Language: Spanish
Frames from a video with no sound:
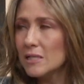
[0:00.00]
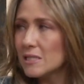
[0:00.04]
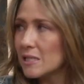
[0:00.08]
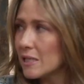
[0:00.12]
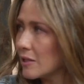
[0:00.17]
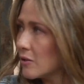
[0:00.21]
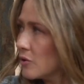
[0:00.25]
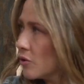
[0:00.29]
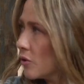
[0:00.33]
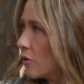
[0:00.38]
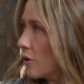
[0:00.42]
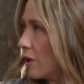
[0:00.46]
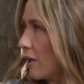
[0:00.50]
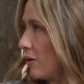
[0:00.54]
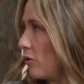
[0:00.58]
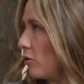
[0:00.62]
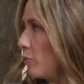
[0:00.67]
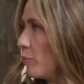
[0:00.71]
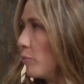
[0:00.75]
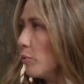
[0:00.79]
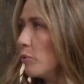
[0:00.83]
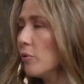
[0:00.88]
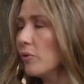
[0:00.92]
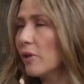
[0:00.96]
señora o
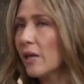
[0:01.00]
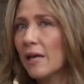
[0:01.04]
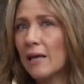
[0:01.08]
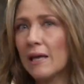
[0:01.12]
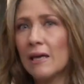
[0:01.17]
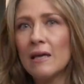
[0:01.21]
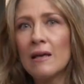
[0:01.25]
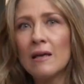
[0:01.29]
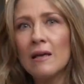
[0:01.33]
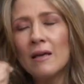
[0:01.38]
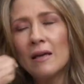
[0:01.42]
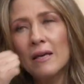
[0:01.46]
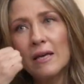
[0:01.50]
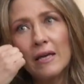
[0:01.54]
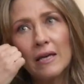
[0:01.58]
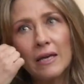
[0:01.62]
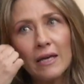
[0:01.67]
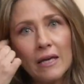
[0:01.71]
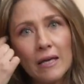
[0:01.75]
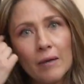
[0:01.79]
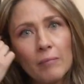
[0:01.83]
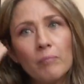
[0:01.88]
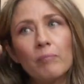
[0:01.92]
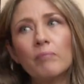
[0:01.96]
pude
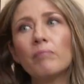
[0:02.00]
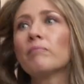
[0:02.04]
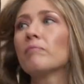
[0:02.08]
eh,